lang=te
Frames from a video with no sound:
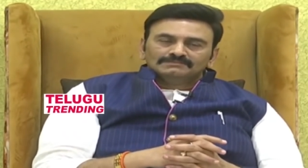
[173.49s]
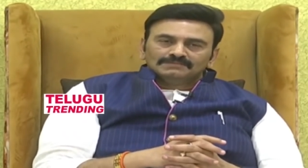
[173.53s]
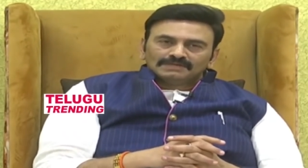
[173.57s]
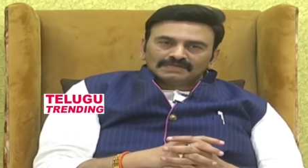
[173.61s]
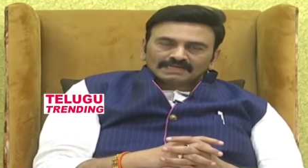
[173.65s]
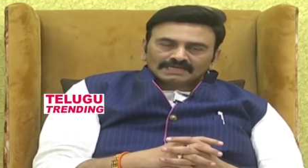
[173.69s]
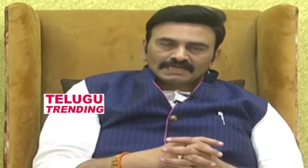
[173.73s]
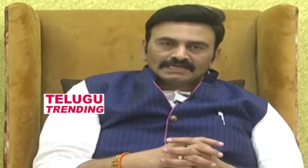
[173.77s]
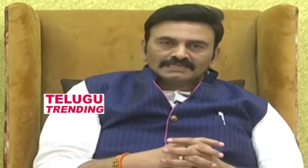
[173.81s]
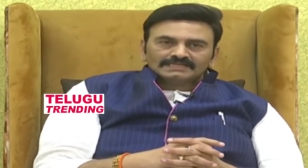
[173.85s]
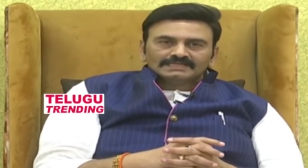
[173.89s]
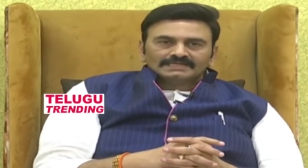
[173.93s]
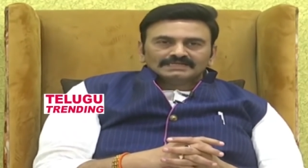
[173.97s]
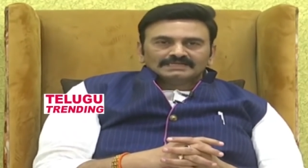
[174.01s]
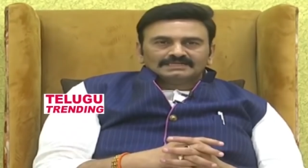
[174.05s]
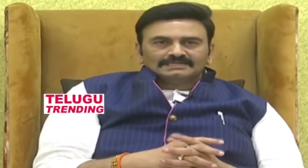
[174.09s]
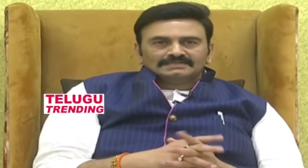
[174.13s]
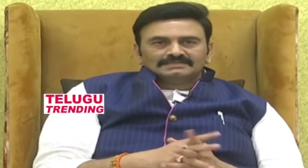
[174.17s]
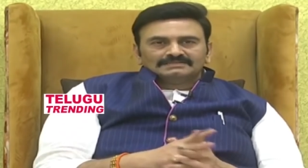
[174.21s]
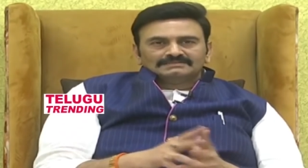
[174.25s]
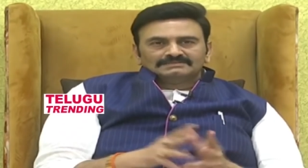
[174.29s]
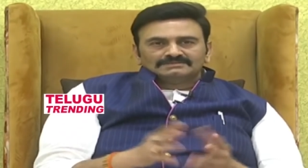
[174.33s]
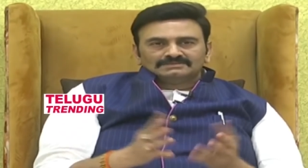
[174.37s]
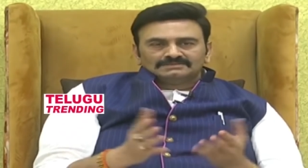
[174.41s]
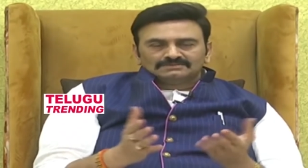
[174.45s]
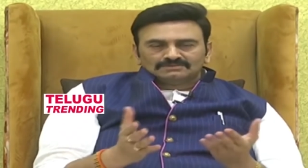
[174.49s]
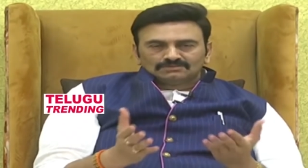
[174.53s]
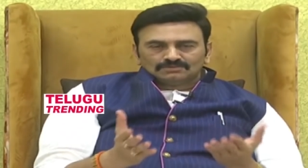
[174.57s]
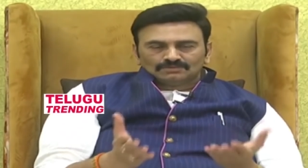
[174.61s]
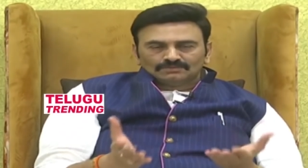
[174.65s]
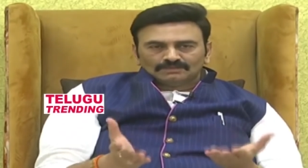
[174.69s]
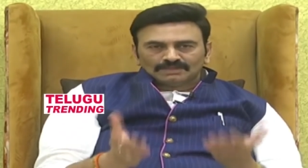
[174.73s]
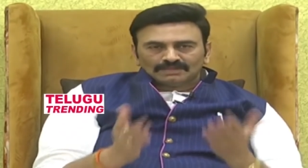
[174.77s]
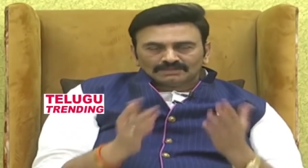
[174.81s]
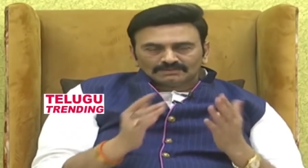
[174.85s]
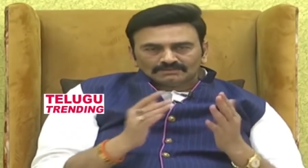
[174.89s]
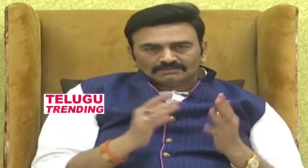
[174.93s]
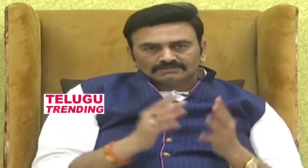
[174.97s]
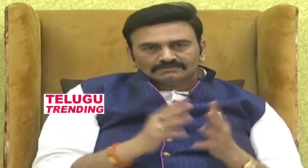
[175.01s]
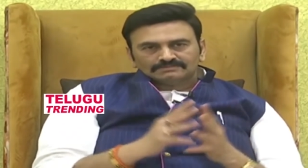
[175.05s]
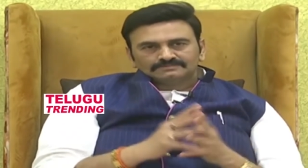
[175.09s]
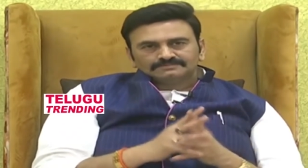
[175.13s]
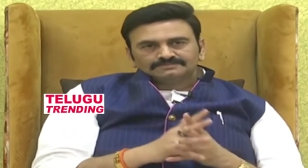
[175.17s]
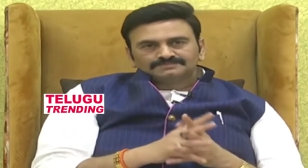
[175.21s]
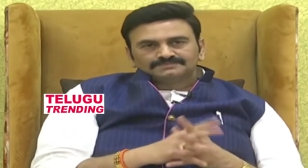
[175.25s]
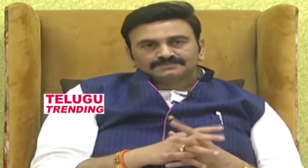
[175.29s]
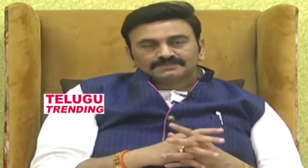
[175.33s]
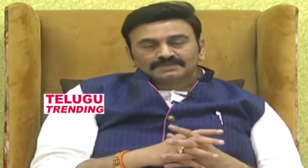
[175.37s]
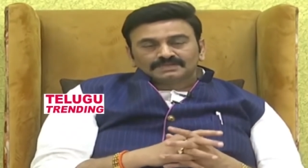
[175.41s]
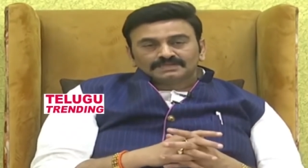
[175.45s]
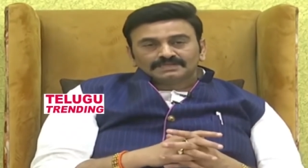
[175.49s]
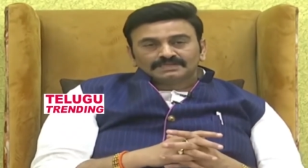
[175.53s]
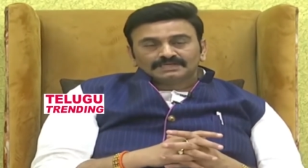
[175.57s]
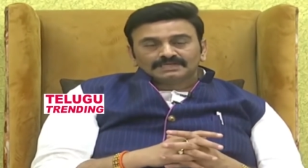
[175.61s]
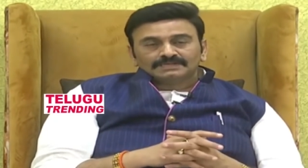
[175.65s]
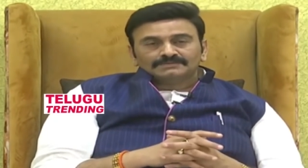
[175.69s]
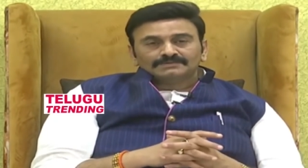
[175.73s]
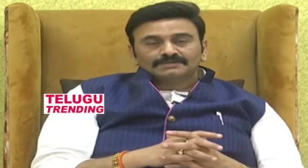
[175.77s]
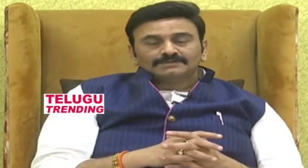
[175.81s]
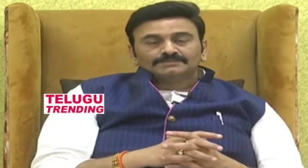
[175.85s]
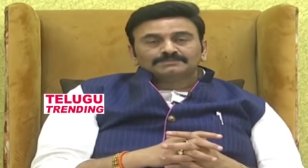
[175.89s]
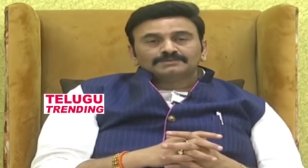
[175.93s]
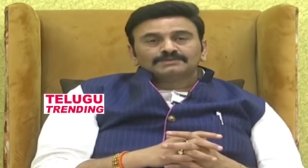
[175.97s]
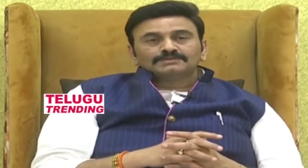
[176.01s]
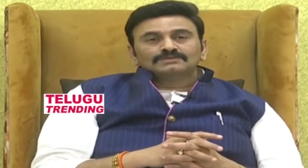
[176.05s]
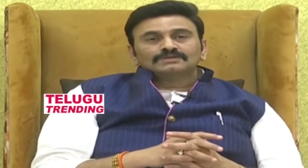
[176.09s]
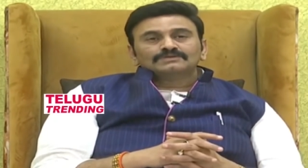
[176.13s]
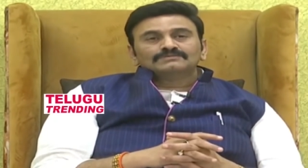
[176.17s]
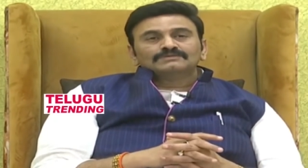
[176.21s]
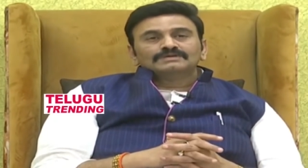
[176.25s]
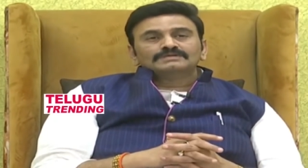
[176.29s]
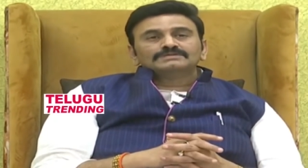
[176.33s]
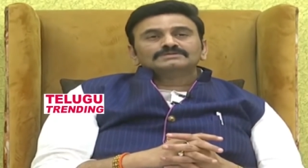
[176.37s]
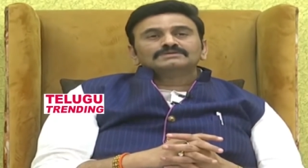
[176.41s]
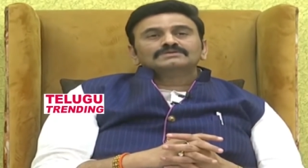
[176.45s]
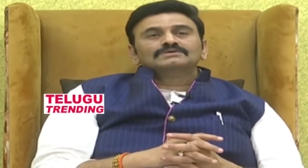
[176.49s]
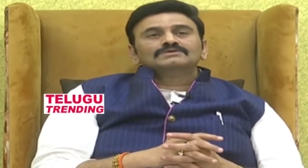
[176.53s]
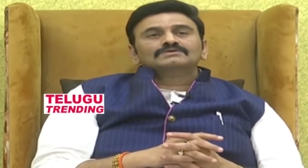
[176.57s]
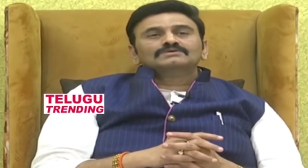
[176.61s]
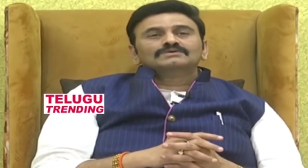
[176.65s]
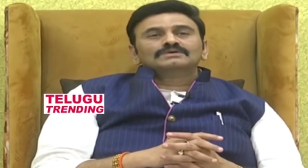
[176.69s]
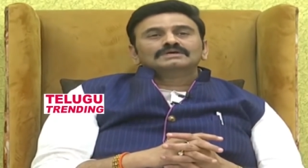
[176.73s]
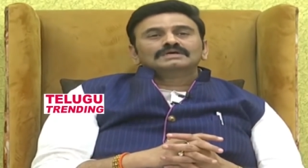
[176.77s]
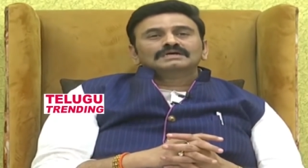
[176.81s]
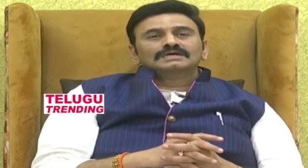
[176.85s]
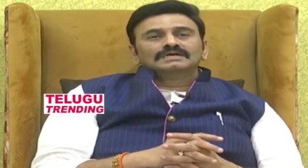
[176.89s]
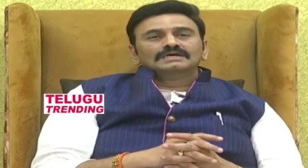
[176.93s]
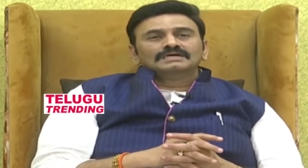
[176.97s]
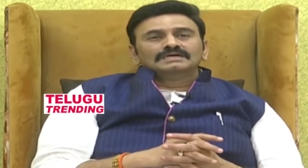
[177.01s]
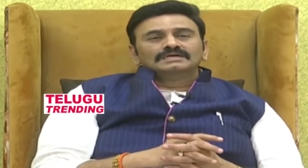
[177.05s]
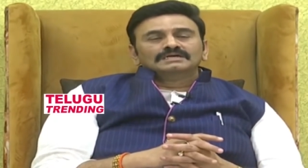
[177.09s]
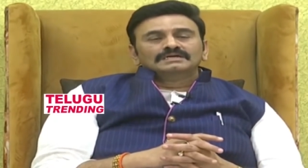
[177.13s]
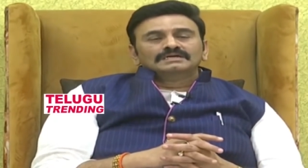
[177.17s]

మరి ఆయన సుమారు ఎనభై పదుల వయసులో కూడా